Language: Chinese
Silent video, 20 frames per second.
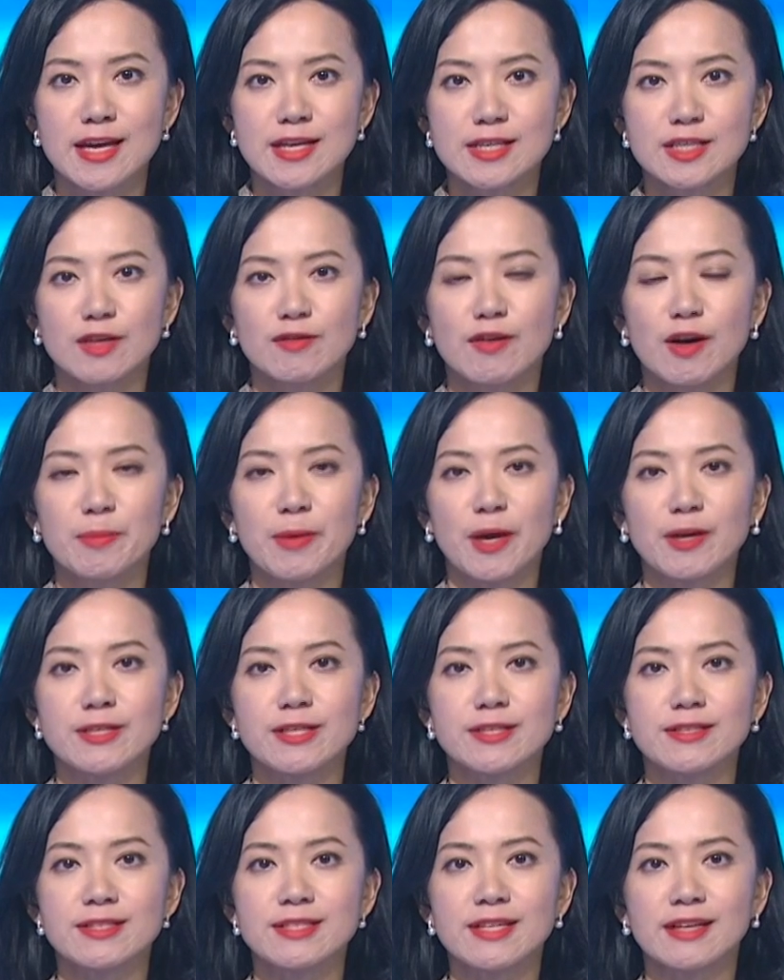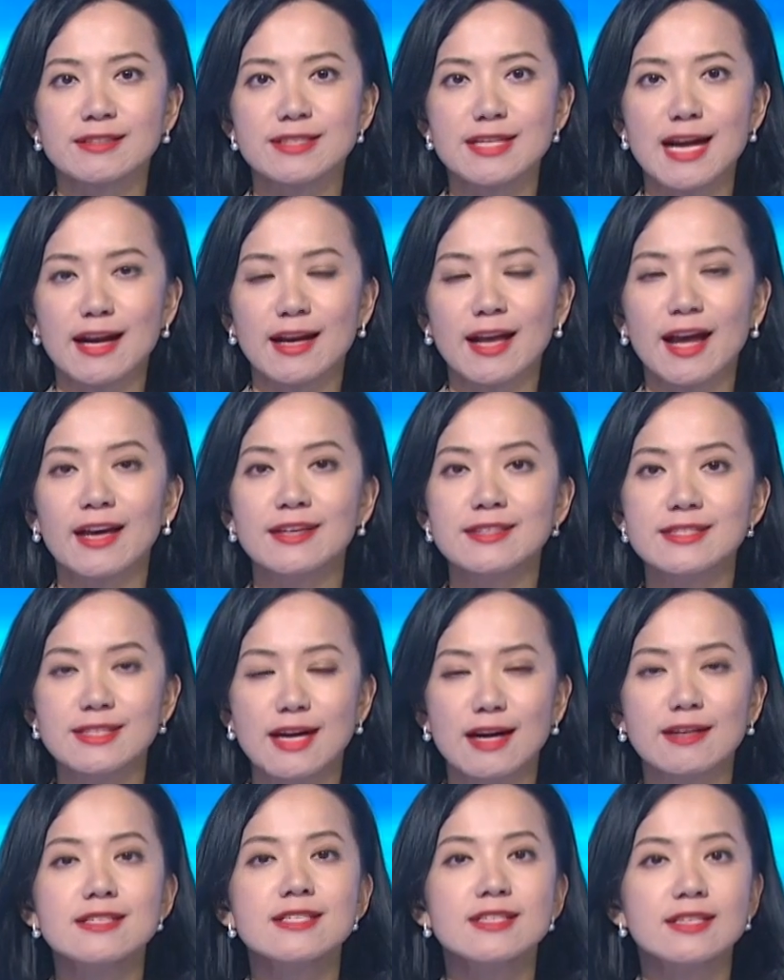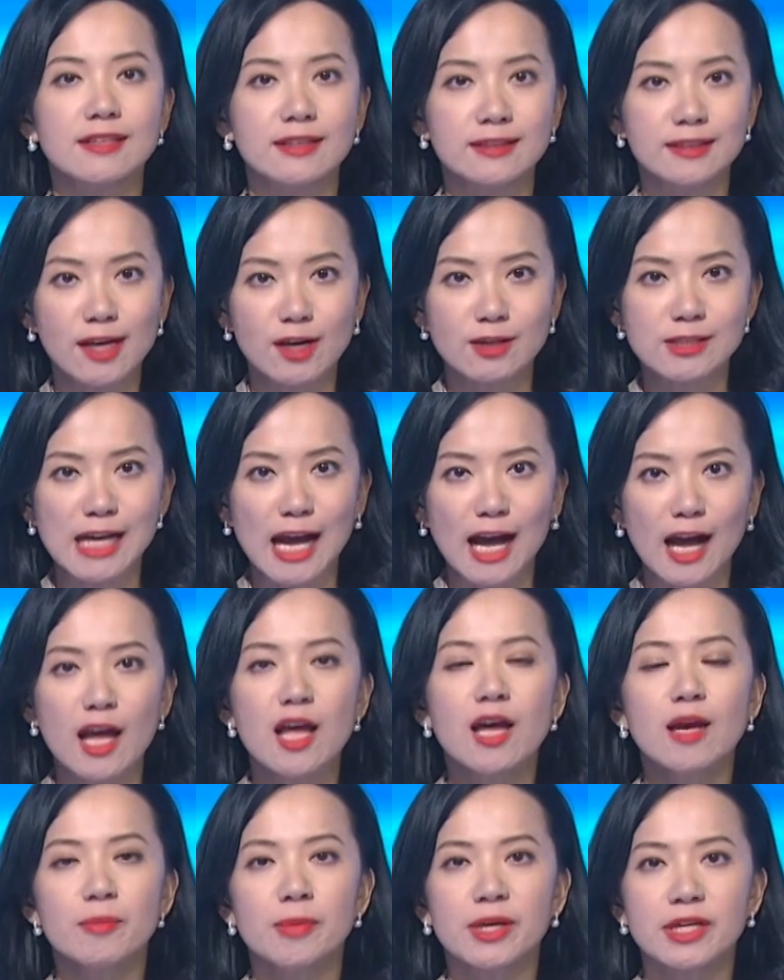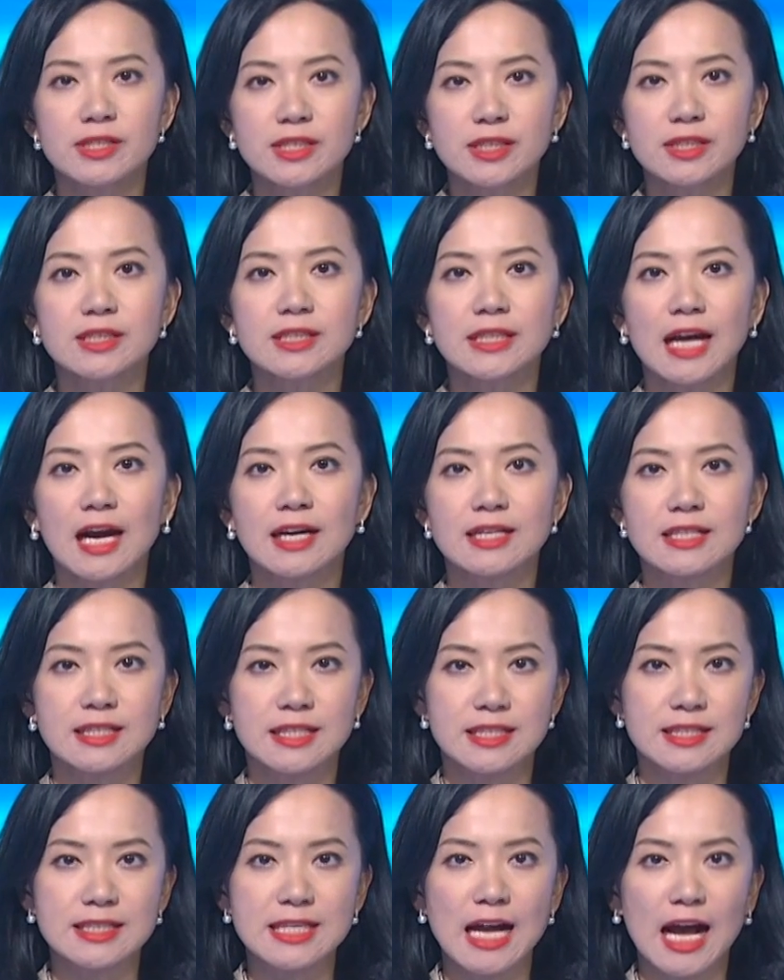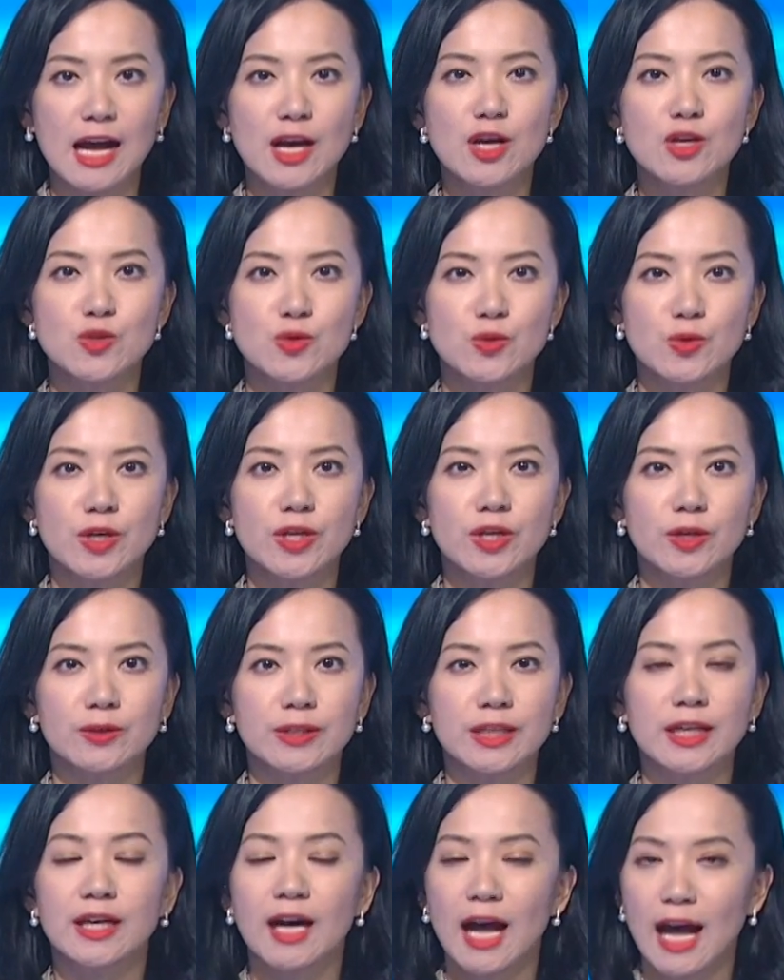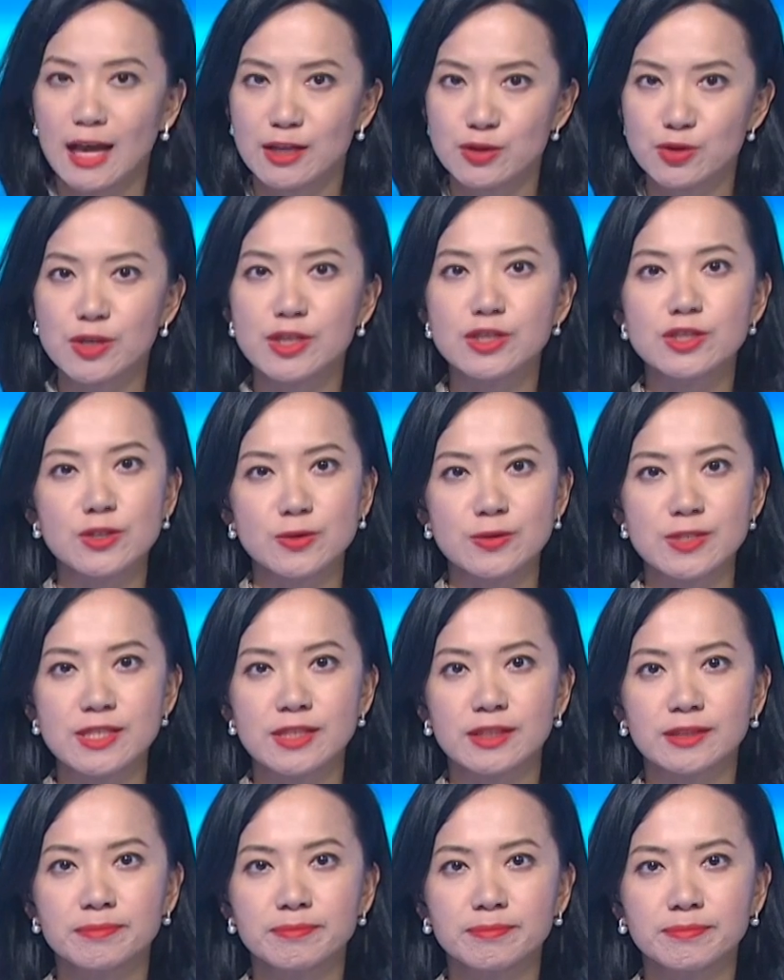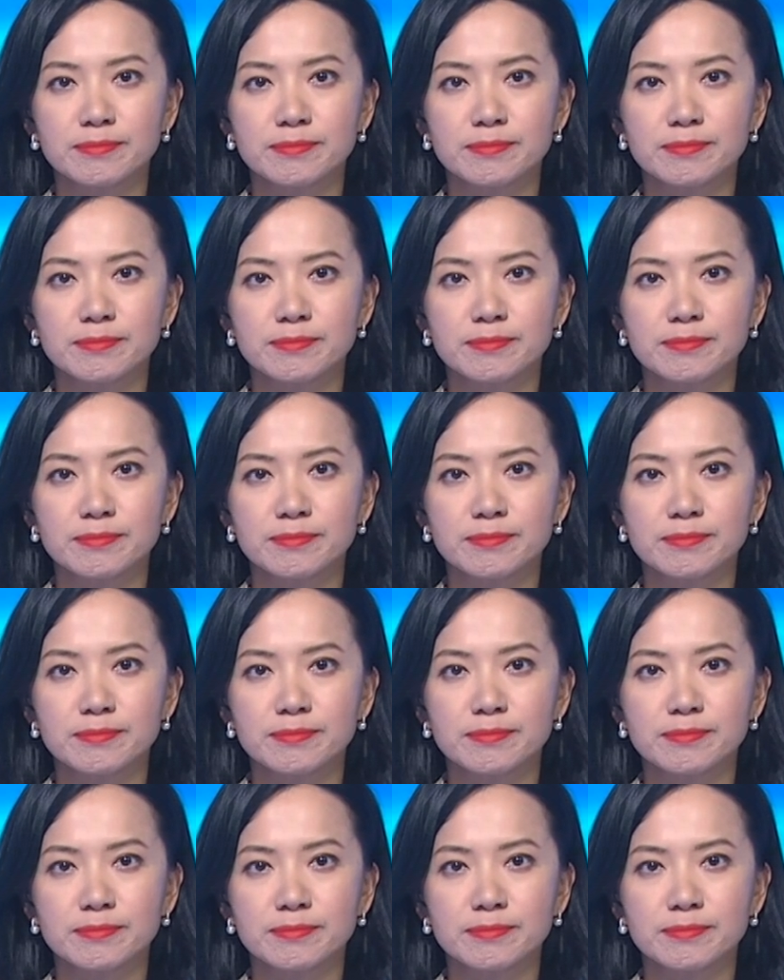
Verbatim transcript: 校方表示将展开详细的调查，并彻查审查所有的安全守则。